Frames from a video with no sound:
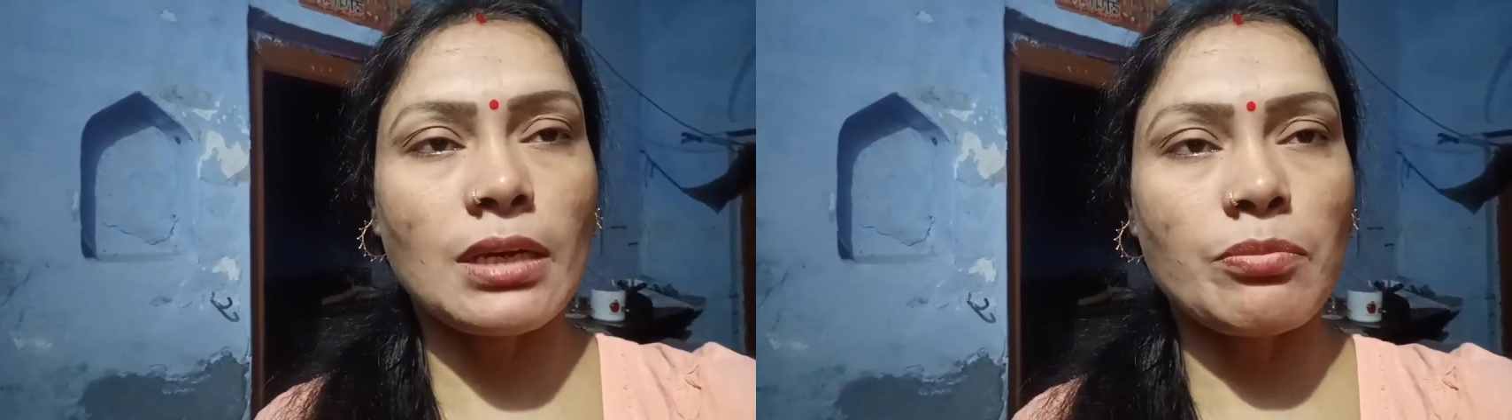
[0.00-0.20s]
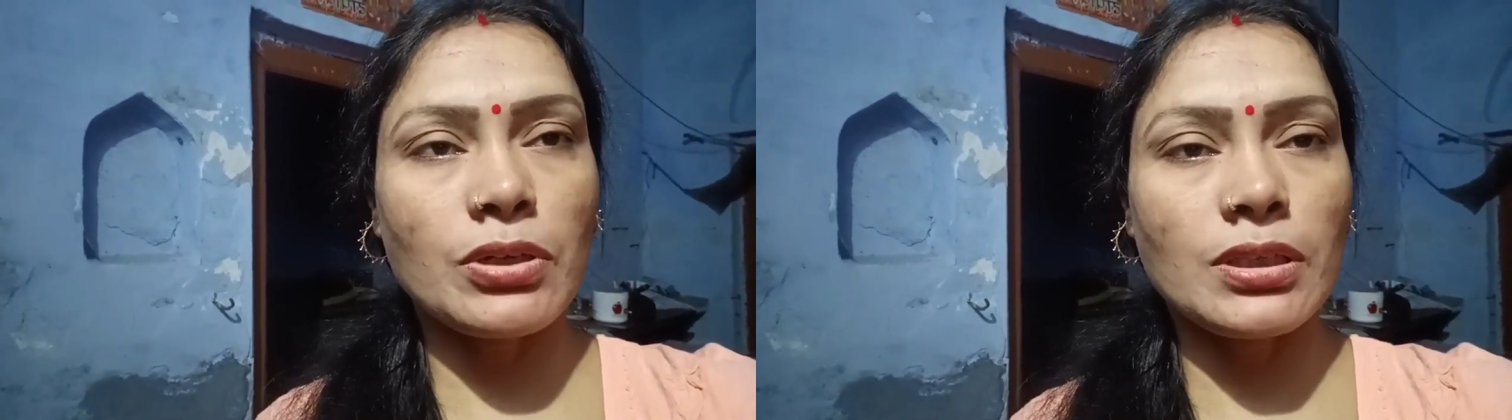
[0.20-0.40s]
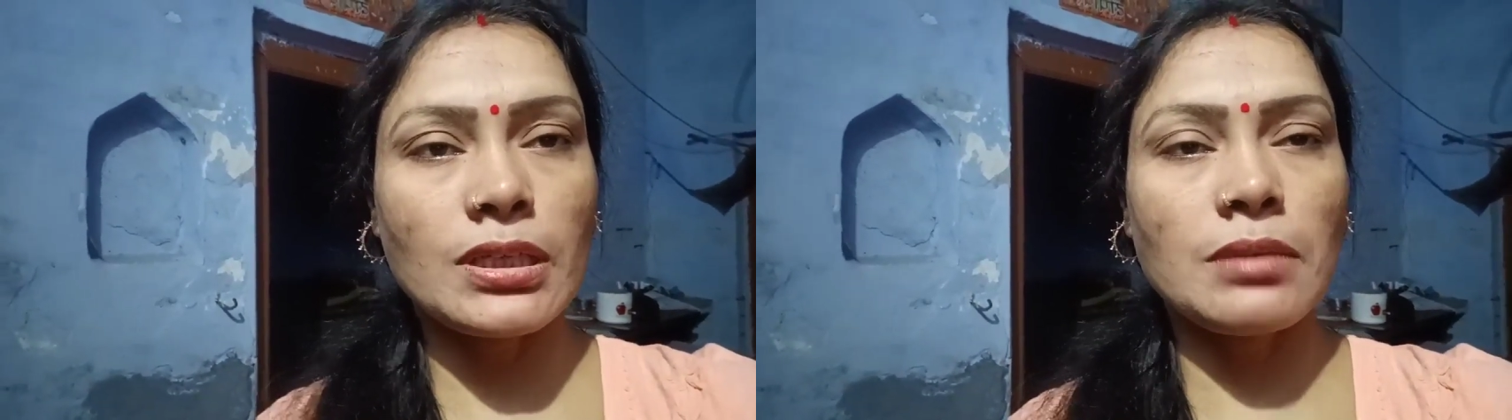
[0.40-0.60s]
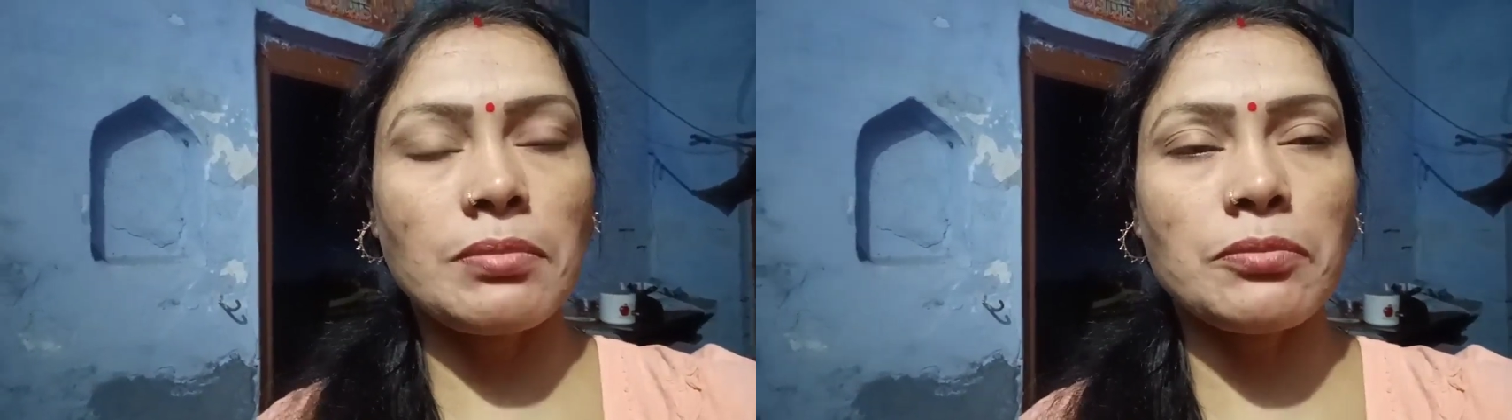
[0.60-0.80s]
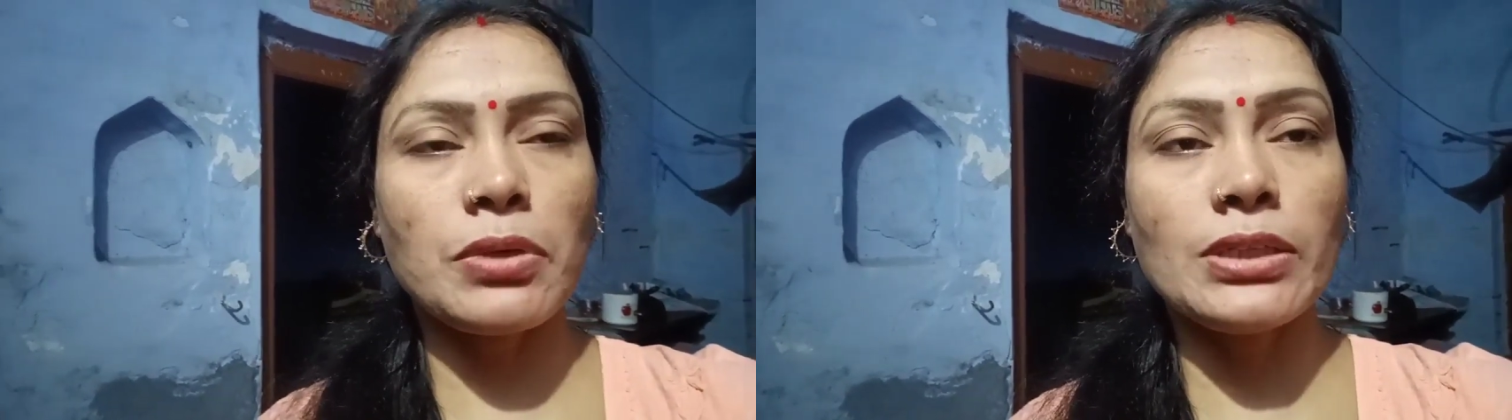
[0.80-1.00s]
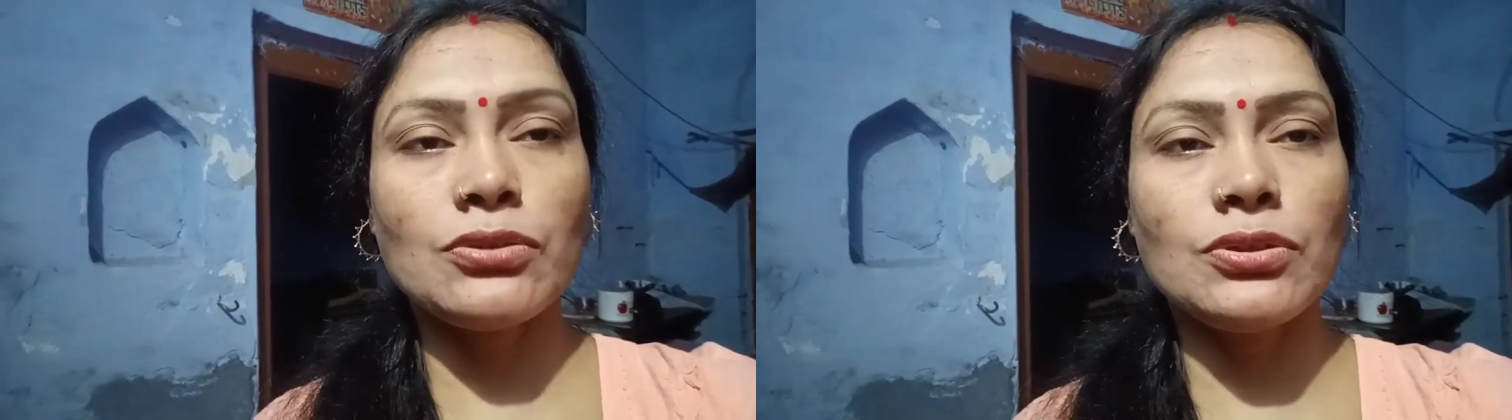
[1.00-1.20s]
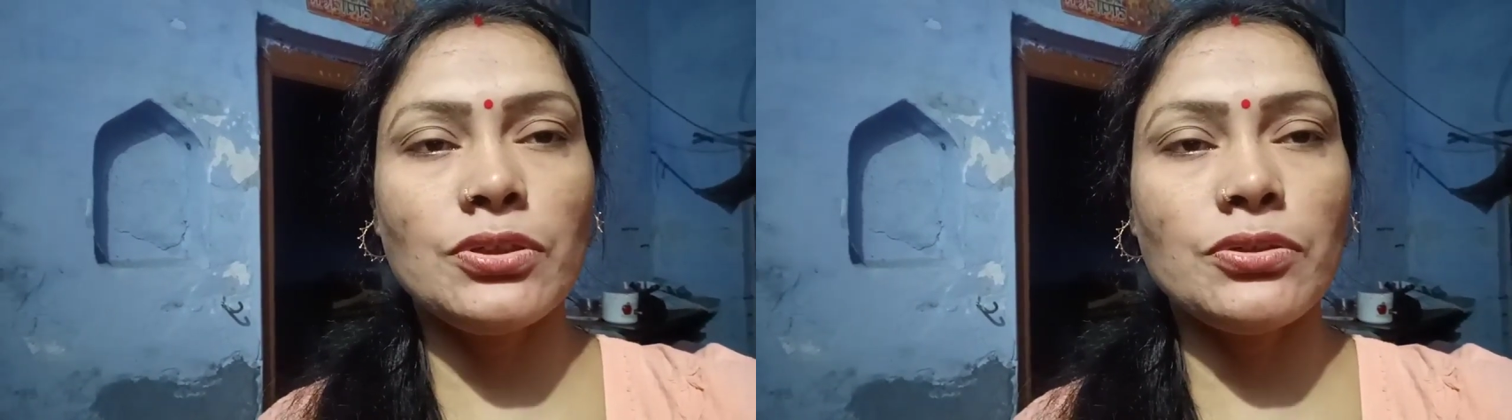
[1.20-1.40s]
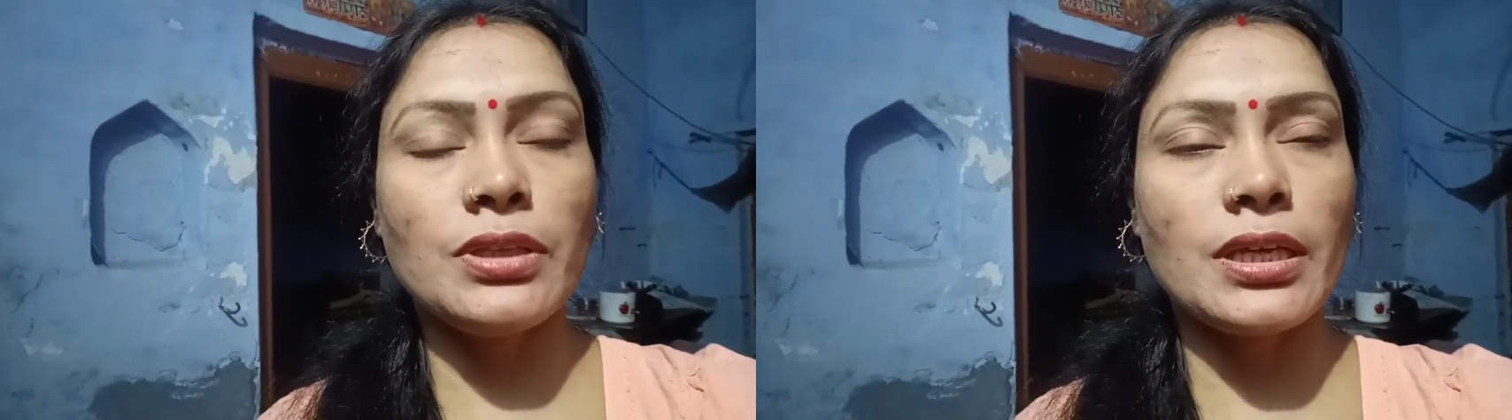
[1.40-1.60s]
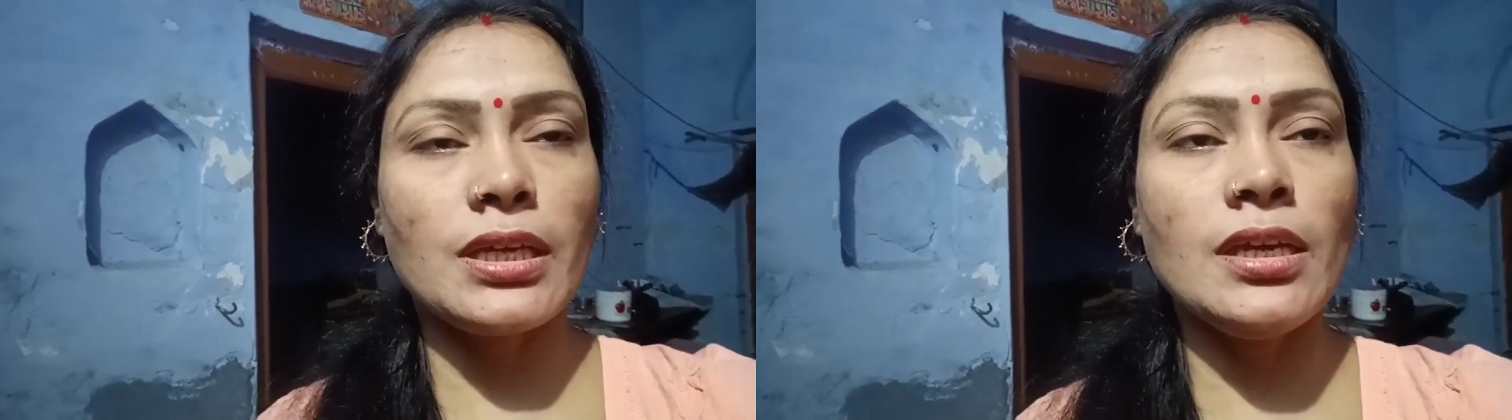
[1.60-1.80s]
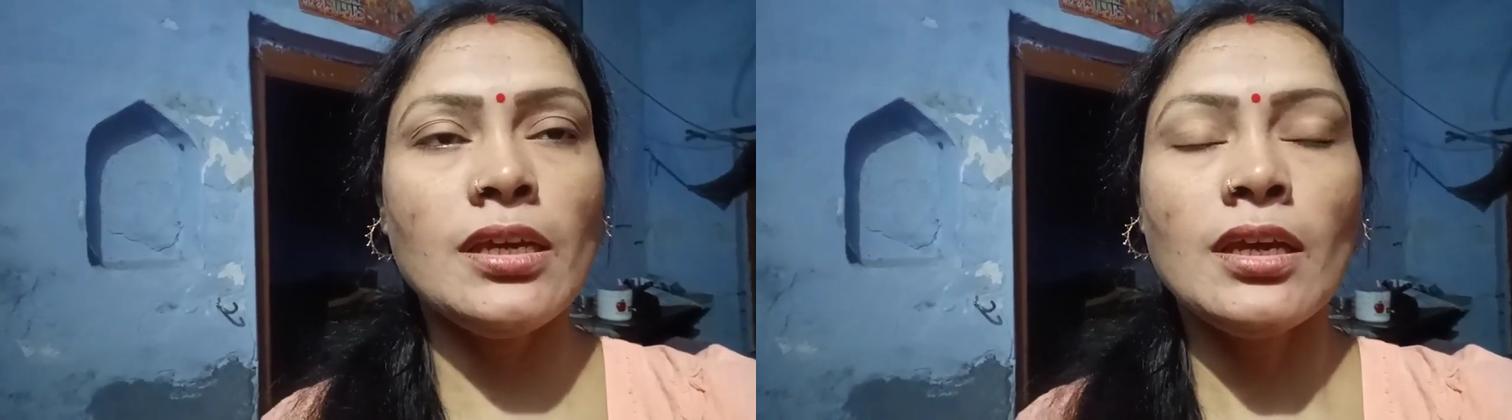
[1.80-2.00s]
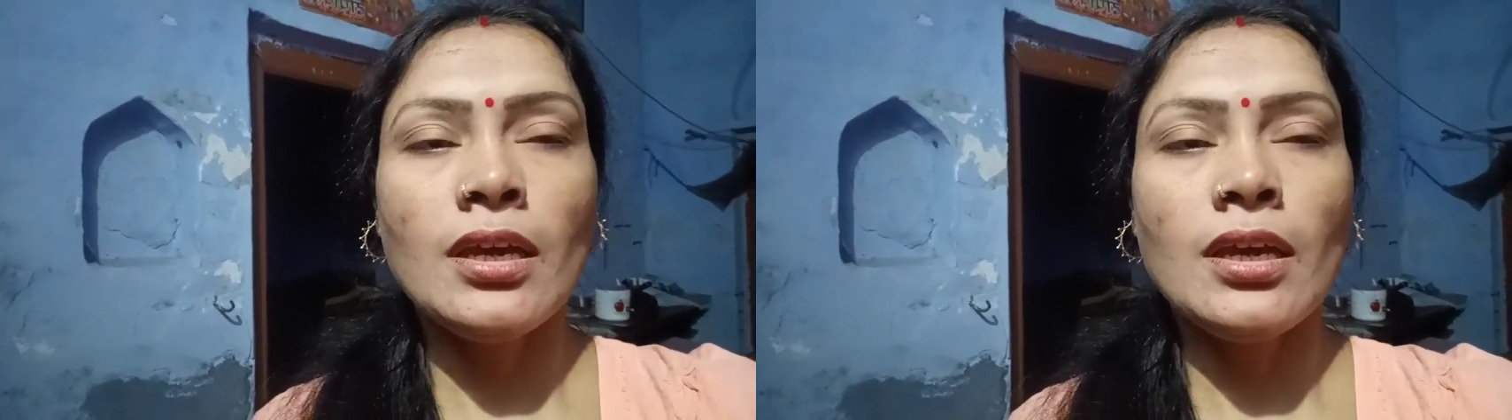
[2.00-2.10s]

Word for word: তারপর দেখতে পাবো আর যদিও দেখি